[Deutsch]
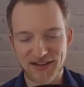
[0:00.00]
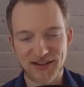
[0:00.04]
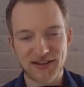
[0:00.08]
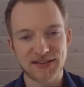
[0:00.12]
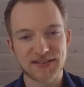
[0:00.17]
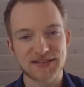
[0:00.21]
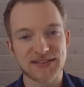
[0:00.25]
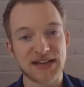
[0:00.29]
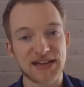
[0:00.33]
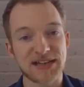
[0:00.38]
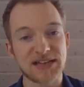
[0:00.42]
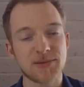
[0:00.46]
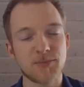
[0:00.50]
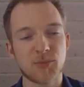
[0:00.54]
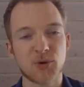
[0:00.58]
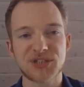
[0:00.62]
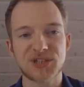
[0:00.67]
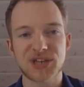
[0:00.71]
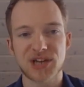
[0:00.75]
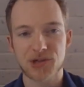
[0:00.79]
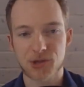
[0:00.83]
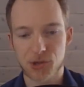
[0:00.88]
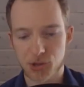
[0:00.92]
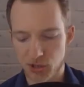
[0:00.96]
Seine
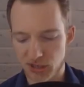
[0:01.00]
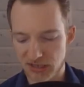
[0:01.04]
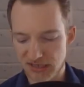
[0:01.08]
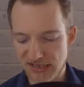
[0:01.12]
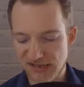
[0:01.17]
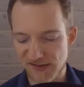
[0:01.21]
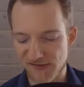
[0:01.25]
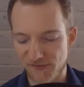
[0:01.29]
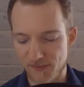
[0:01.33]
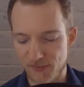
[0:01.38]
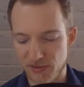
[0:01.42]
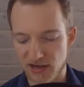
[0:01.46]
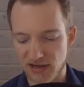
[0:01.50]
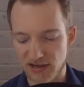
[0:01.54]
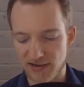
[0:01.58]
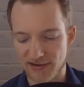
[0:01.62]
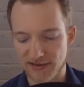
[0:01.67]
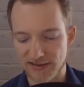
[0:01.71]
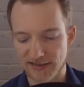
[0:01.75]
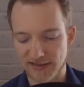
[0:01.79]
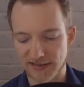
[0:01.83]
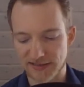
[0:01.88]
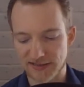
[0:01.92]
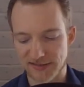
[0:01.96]
Mutter schlief
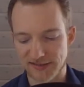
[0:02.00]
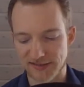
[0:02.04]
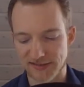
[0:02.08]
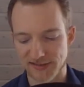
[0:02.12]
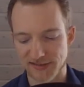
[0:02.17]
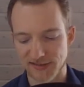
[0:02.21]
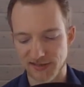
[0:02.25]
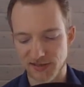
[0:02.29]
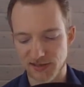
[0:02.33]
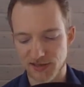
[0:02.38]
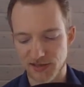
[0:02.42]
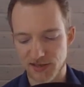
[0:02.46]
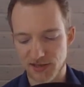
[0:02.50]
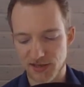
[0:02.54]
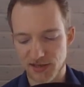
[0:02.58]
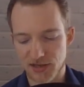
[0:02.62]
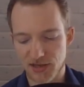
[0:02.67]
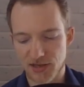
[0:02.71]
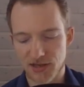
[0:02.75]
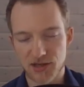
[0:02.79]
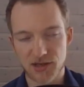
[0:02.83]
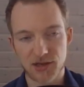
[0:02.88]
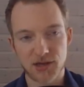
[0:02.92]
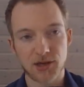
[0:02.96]
bereits.
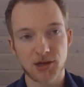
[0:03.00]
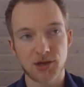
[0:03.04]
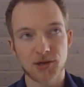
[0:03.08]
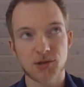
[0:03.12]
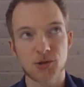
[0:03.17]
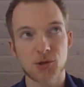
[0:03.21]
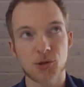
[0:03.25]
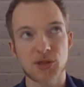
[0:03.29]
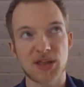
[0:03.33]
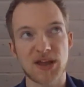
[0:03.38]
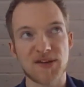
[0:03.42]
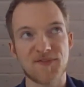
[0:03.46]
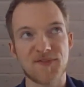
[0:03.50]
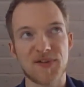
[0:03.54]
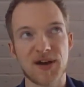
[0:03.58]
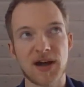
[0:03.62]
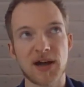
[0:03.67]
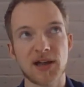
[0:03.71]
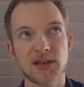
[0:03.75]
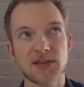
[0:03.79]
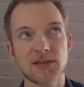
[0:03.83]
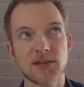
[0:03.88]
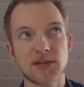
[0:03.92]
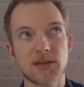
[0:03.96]

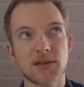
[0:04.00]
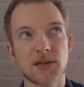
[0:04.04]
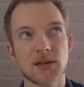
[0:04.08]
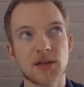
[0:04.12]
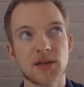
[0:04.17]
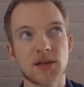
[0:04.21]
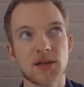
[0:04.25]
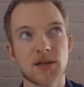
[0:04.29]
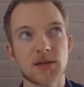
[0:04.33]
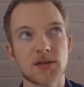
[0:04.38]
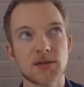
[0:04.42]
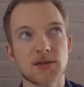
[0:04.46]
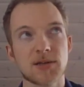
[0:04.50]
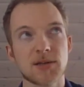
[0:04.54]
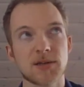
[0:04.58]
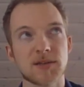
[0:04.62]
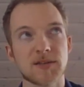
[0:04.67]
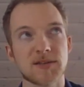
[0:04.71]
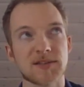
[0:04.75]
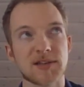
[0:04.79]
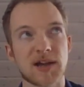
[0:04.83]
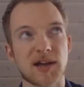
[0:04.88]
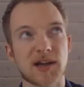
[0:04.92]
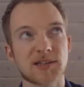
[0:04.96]
Stefan
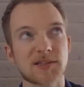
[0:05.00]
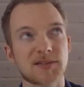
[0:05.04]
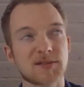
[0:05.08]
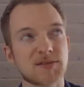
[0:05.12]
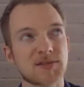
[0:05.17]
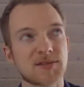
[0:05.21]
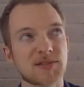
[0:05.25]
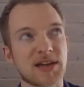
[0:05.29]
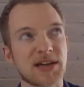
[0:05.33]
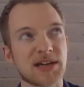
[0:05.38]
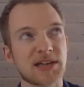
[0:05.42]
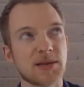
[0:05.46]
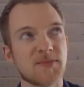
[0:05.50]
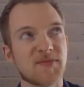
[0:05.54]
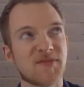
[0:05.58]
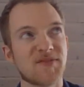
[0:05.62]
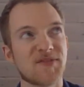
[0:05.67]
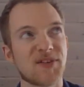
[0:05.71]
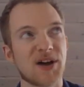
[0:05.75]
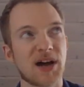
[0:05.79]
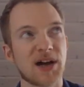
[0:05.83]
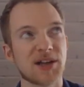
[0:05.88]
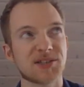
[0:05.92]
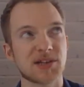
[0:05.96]
sah zu seinem
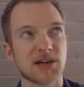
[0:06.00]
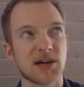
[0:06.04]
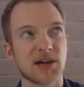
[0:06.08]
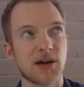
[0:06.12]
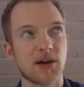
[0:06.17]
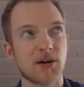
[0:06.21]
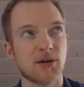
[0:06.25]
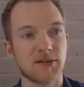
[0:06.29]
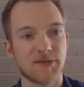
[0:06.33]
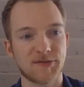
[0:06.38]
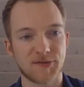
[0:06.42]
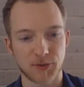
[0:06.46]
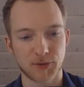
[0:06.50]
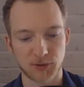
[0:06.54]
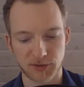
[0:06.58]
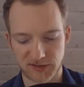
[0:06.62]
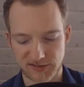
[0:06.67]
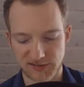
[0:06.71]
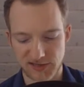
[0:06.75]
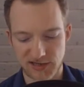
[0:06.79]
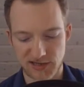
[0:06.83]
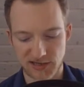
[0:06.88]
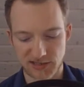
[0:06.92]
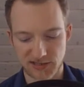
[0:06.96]
Vater auf und
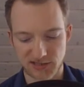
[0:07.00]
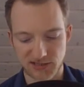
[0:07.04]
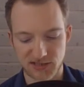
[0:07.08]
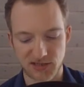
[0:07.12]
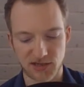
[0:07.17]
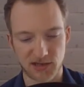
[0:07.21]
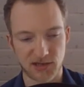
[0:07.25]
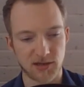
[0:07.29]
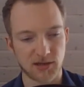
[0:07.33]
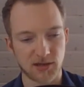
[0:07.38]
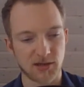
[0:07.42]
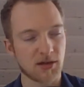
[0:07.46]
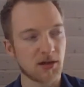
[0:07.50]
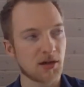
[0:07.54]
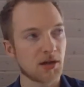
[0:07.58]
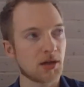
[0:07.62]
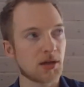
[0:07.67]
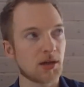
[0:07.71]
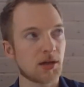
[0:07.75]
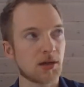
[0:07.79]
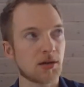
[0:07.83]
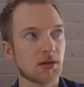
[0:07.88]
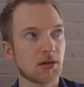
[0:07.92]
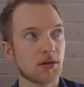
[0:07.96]
sagte,
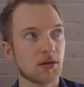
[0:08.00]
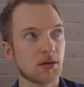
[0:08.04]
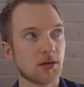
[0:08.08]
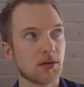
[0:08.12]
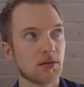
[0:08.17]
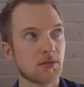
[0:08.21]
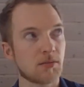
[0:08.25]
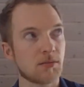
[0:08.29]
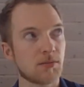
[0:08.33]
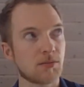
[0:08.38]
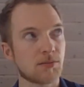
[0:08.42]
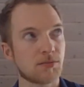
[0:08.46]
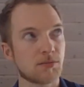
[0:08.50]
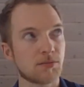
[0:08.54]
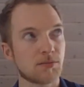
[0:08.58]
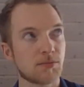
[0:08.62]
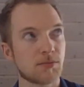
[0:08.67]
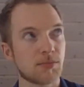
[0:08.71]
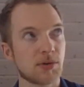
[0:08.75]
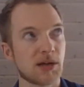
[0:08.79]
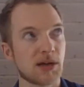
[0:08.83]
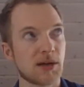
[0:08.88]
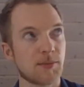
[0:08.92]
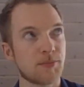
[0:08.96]

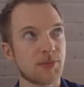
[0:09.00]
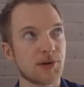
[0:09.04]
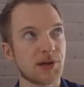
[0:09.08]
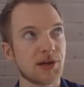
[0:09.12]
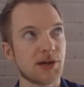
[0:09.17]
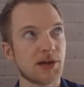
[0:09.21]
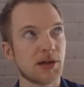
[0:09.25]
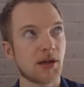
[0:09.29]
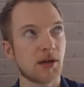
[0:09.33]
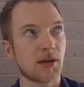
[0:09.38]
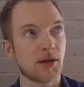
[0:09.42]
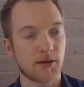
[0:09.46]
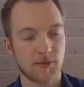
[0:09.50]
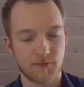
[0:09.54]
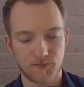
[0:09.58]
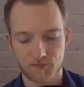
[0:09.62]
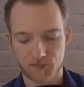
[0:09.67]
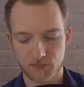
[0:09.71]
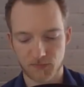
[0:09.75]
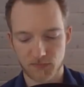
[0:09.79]
Papa?